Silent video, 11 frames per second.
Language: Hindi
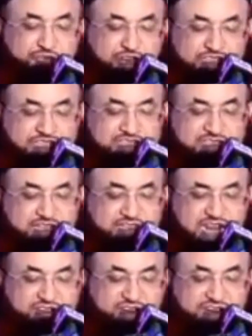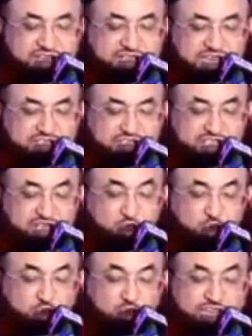फदक का दावा करते
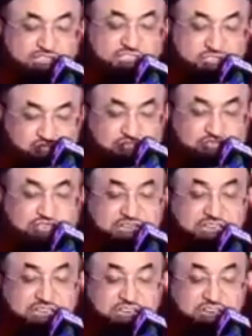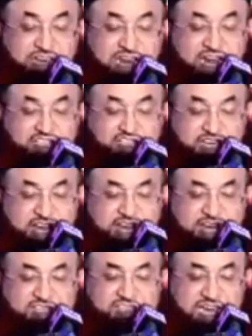हुए किसी
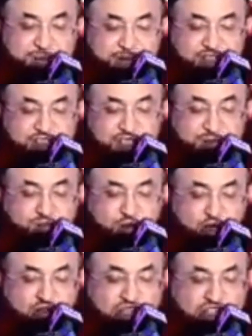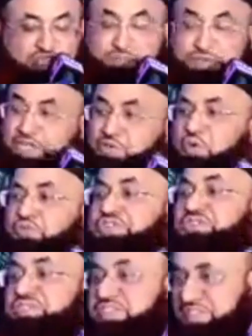नाजायज अमर की मुर्तकब नहीं हो
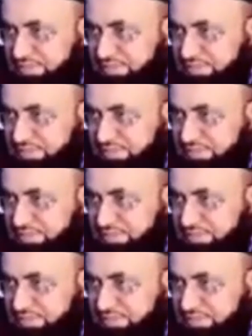सकती